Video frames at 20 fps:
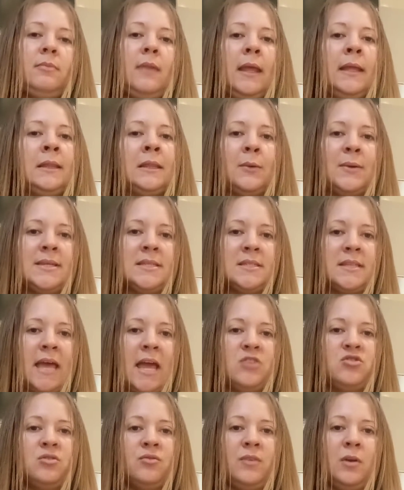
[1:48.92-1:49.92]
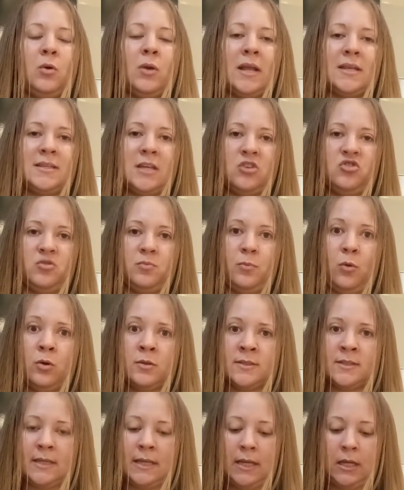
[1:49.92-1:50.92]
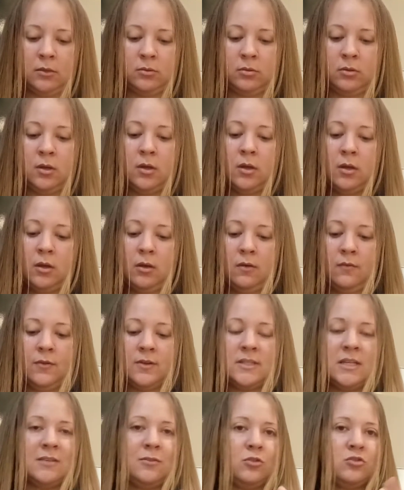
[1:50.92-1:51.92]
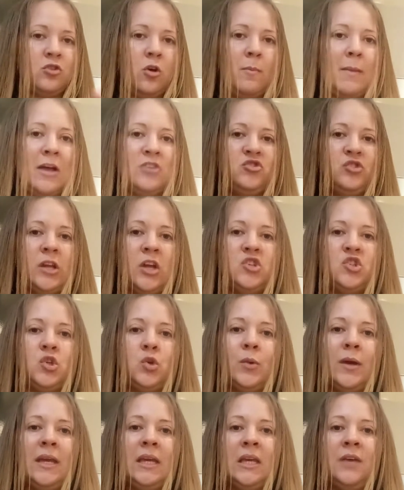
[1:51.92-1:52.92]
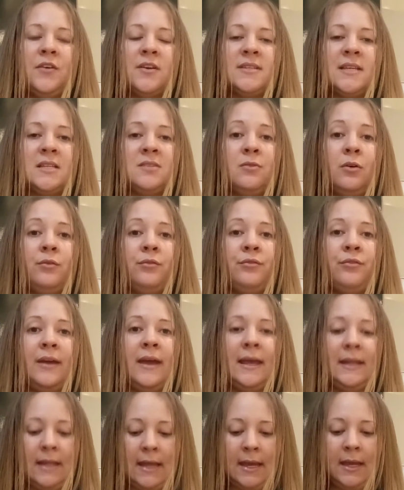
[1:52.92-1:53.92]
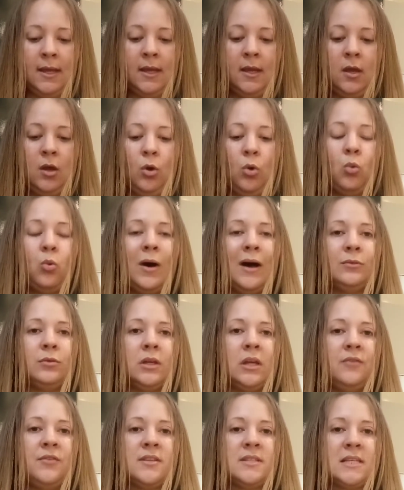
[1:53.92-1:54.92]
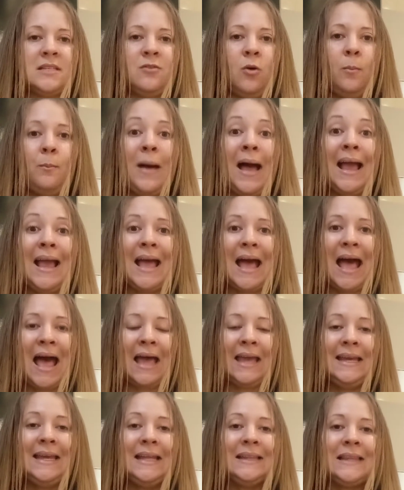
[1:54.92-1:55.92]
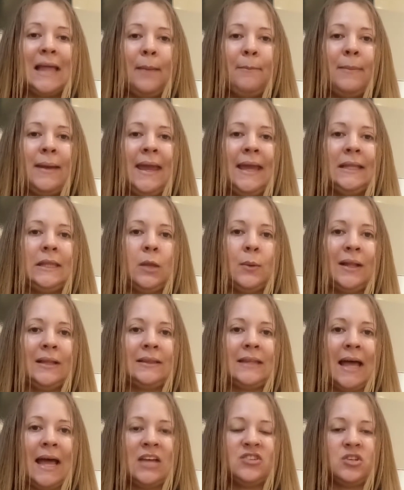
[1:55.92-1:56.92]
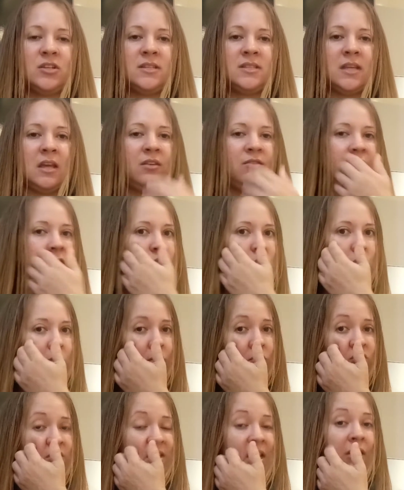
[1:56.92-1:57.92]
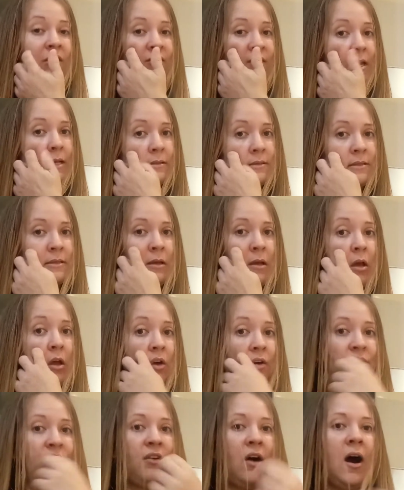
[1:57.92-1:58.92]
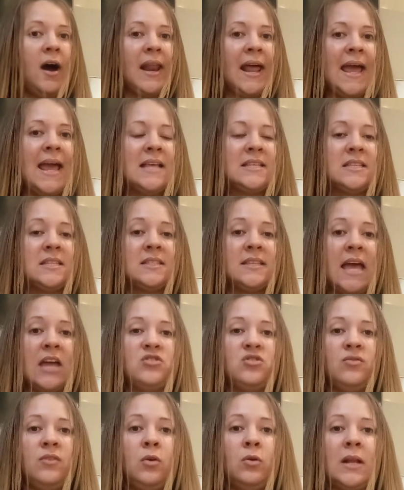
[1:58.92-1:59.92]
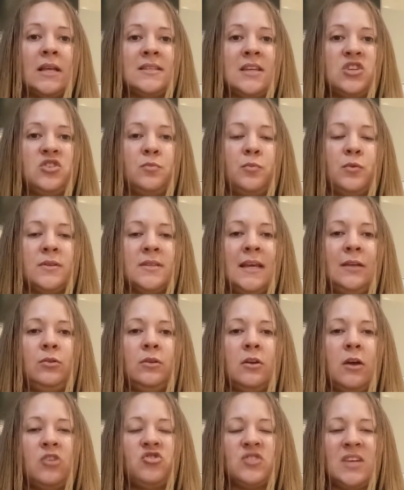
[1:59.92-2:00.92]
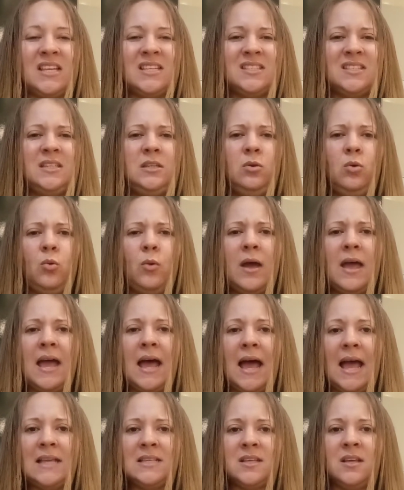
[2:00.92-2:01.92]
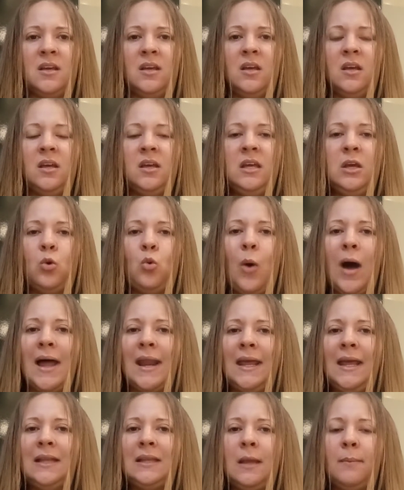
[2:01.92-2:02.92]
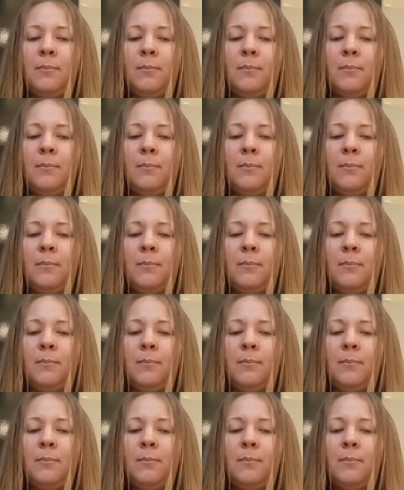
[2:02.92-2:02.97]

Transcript: Então é 7,7%. Vocês vão somar direitinho aí que vocês vão ver, né, quanto que vocês vão pagar. E também tem uma taxa de, serviço, de serviços fora esse 7,7%, que eu acho que é R$ 5,40 e